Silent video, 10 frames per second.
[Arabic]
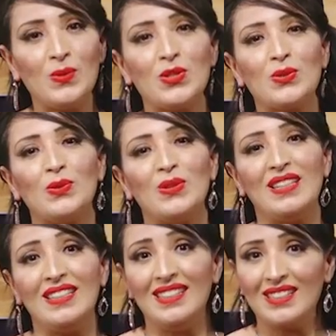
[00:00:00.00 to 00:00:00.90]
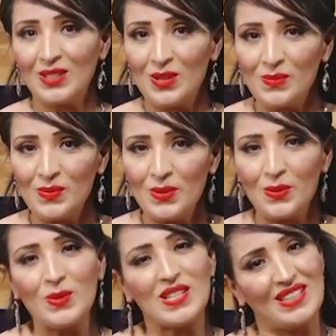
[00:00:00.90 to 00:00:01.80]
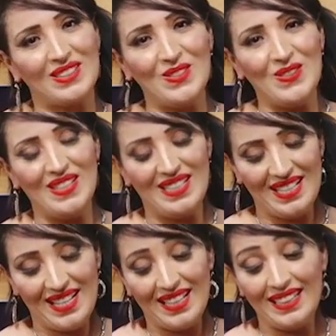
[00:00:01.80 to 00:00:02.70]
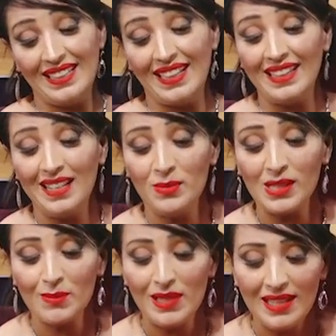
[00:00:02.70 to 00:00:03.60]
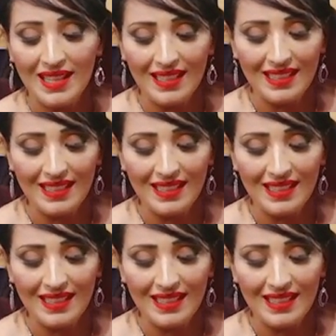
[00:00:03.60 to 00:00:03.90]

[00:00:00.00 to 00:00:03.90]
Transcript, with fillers: ونشوفوا نيتكم واش تقول يلا بسم الله